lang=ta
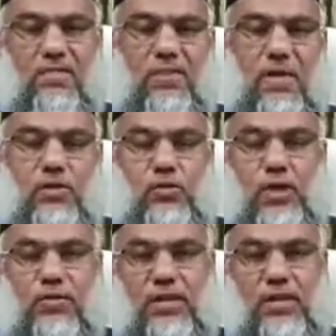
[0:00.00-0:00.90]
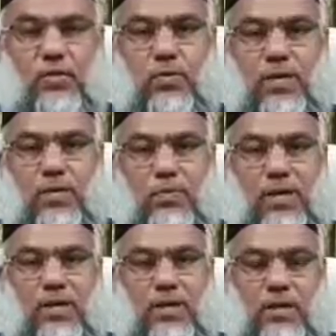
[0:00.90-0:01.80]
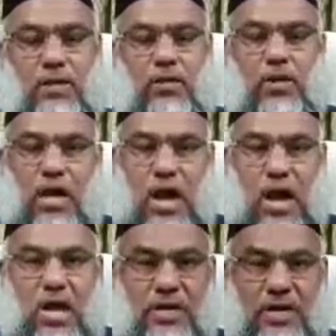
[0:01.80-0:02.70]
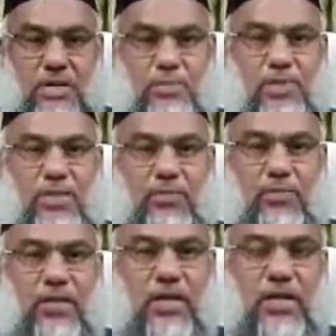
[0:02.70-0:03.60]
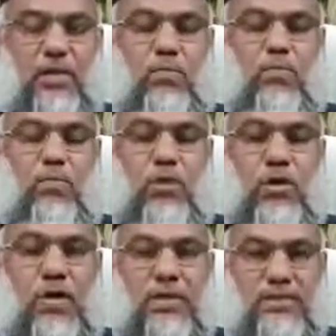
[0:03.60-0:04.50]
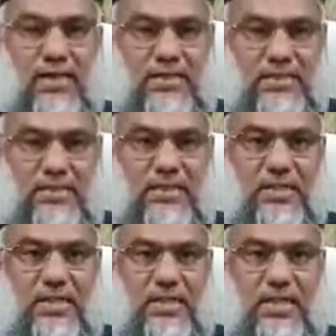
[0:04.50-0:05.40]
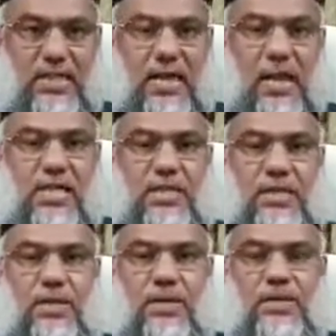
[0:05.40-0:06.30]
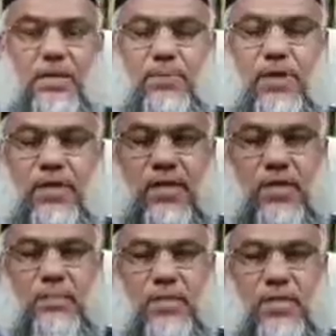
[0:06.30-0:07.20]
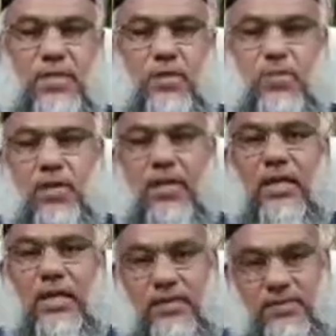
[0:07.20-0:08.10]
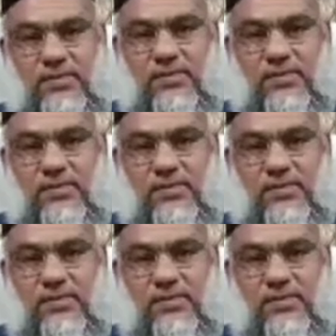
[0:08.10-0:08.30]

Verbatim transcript: அவ்வாறு தொலை வைக்கக்கூடிய பெண் ஒரு ஆண் நிற்பதை போன்று முன்னால் தனித்து நின்று அதற்கு அடுத்து பெண்கள் நிற்பது என்ற முறை இல்லை